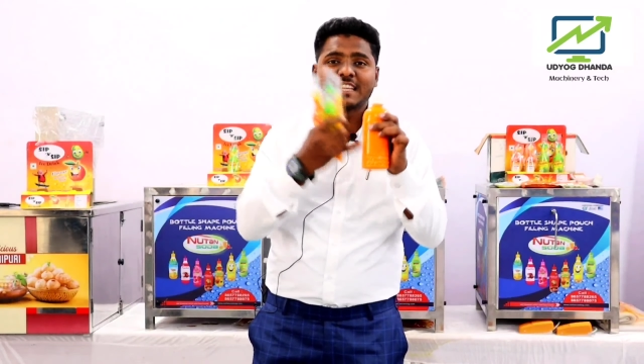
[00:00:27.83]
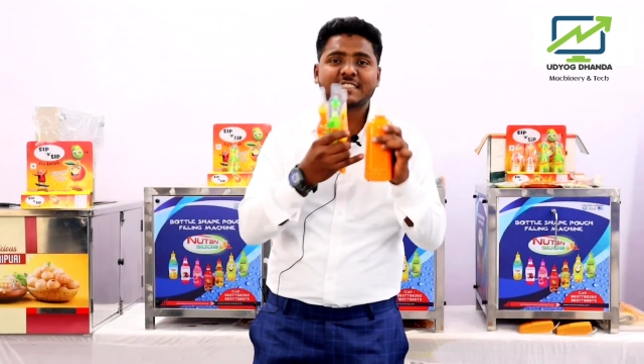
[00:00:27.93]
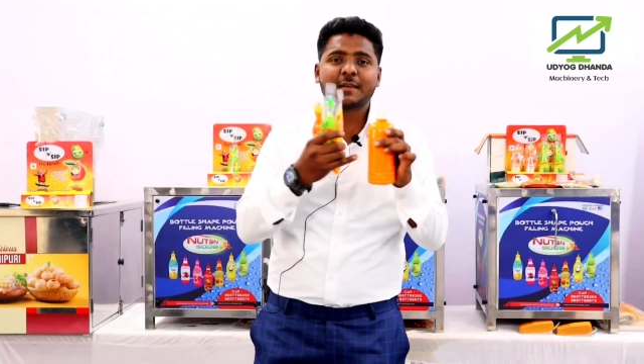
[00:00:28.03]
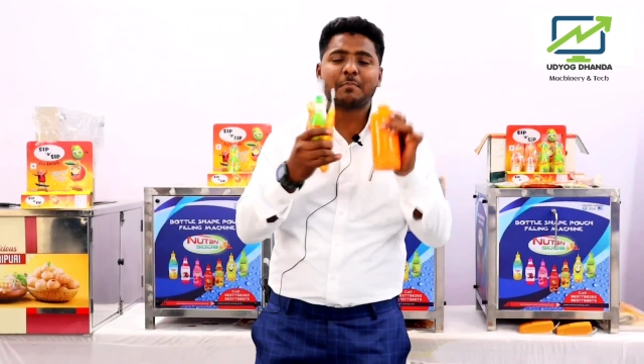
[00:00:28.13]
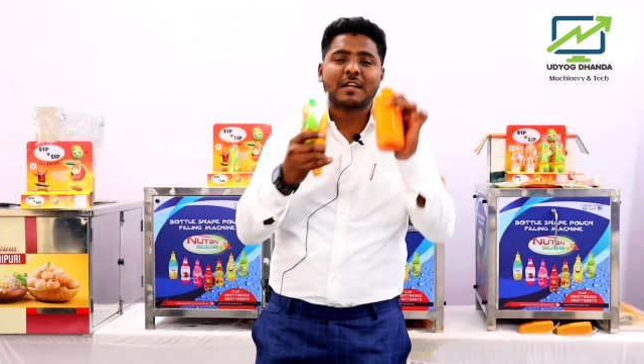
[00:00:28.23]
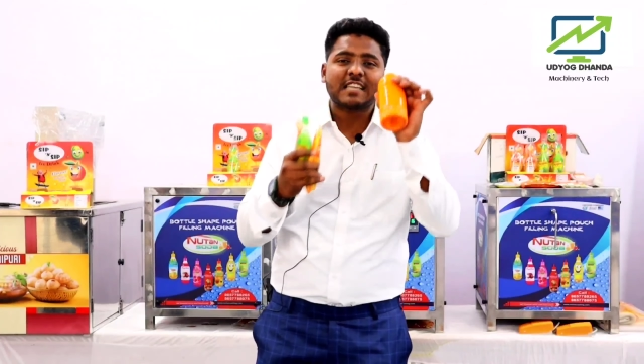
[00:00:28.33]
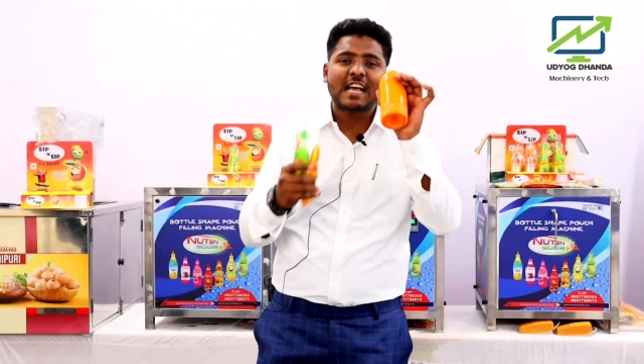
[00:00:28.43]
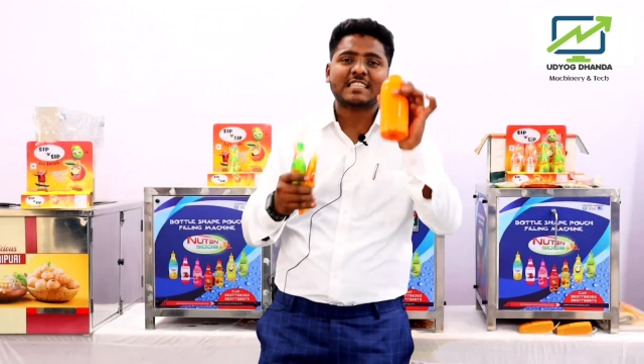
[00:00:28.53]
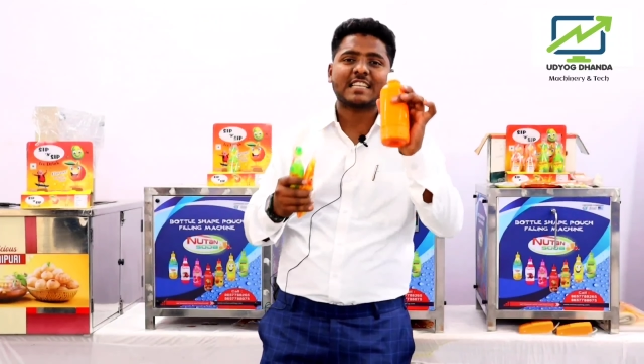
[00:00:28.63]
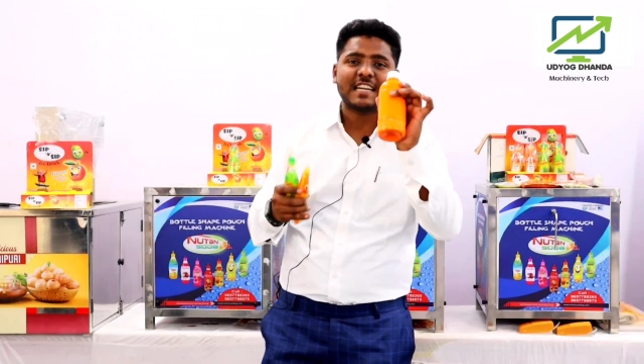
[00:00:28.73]
इससे
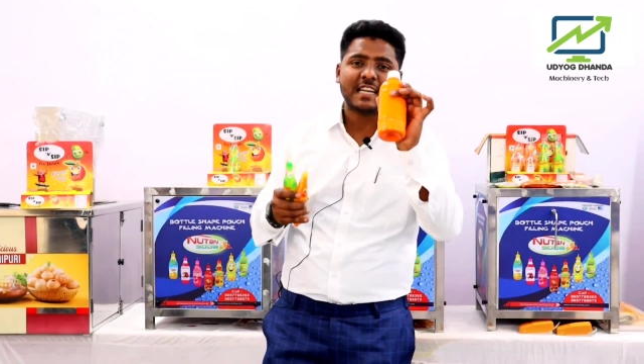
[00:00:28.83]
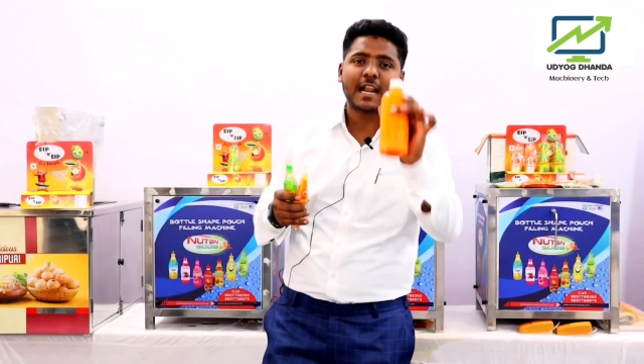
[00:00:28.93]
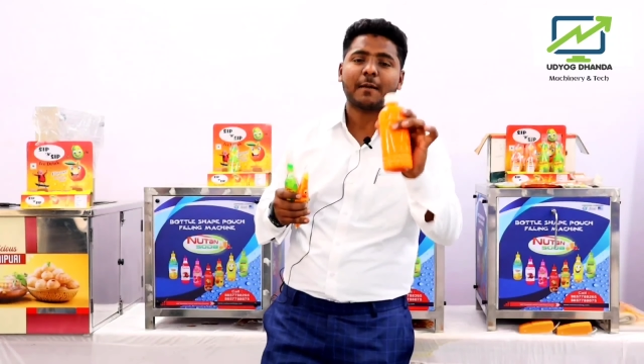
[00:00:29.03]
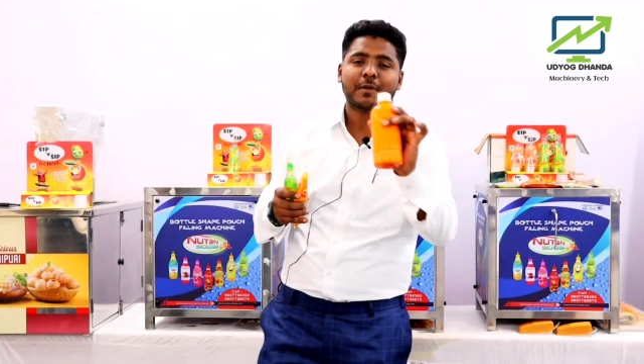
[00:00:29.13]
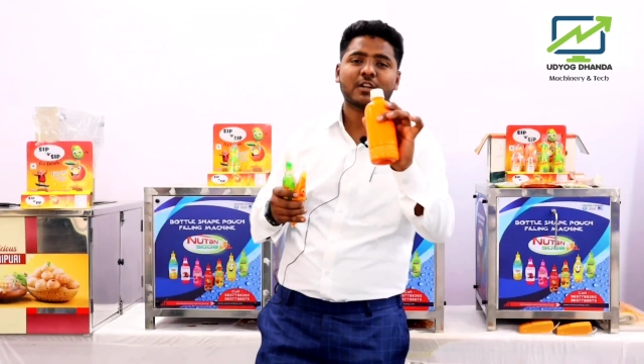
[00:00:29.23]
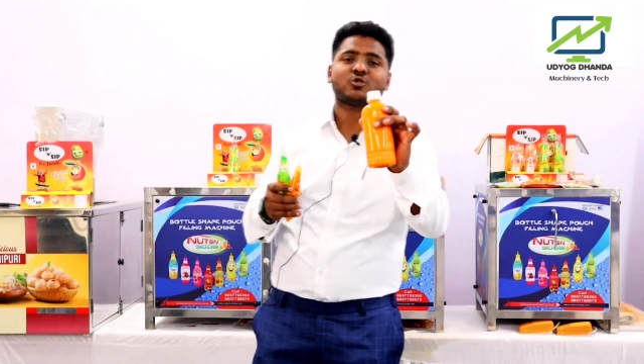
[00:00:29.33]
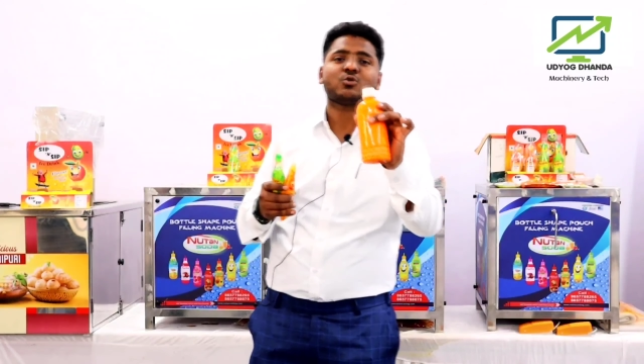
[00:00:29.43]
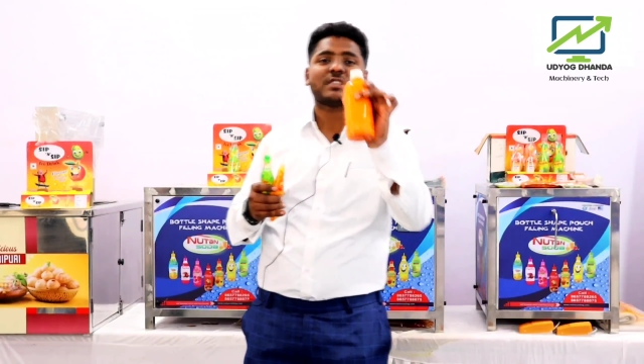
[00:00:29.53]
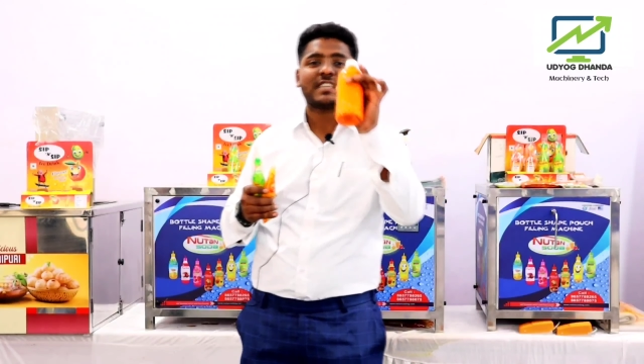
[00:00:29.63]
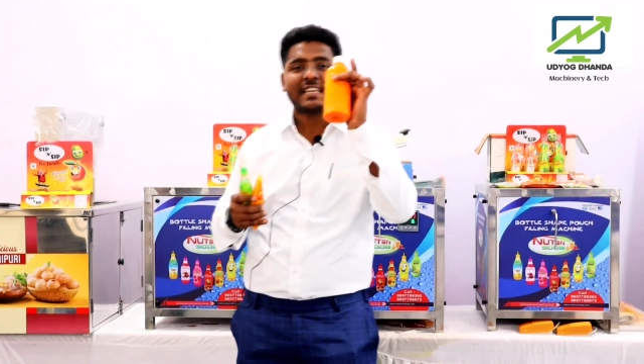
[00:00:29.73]
पचास लीटर आपका
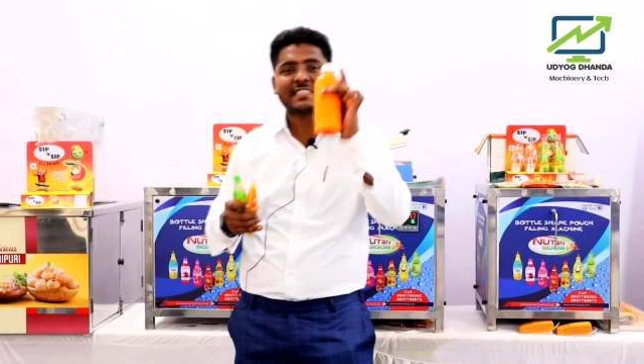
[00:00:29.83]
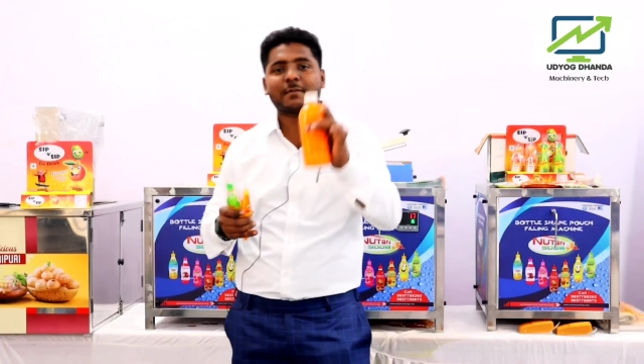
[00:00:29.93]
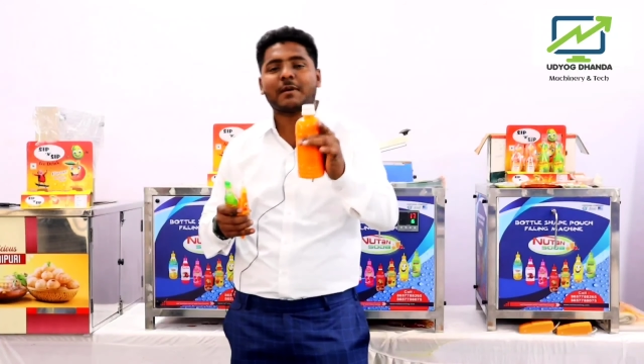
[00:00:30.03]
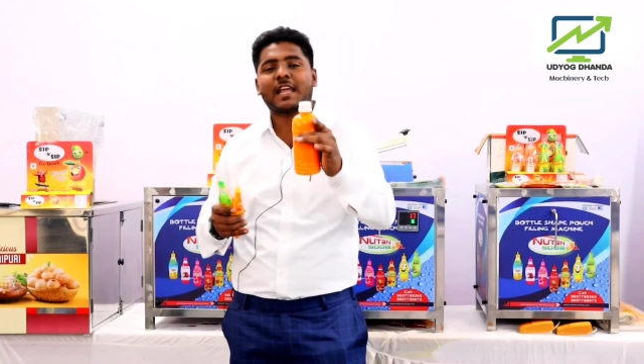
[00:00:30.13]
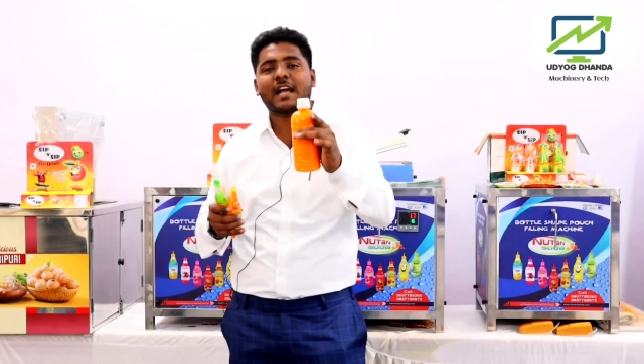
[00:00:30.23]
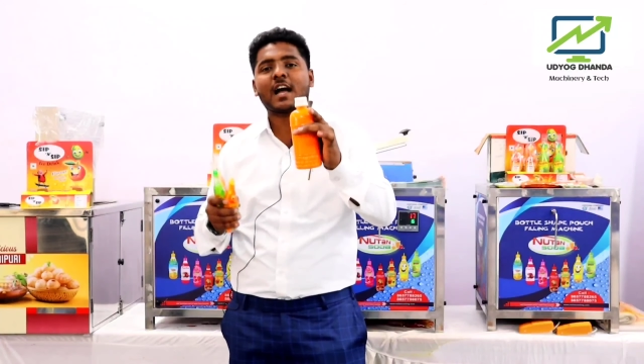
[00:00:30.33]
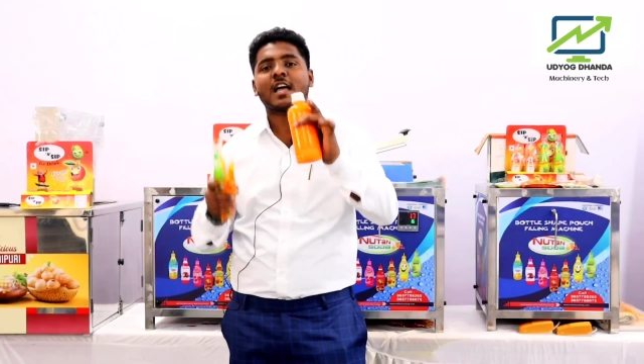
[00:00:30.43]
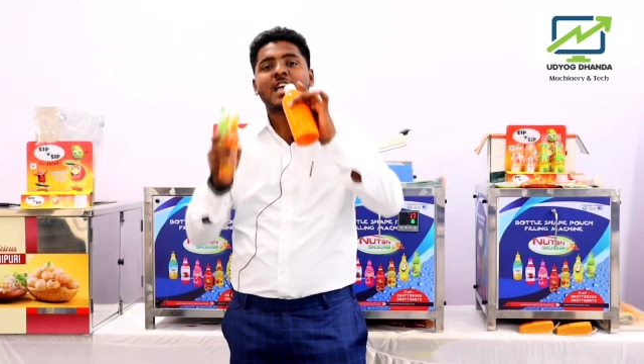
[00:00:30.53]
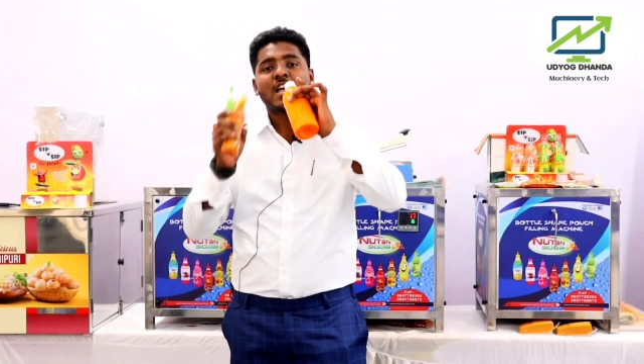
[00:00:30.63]
जूस कैसे बनेगा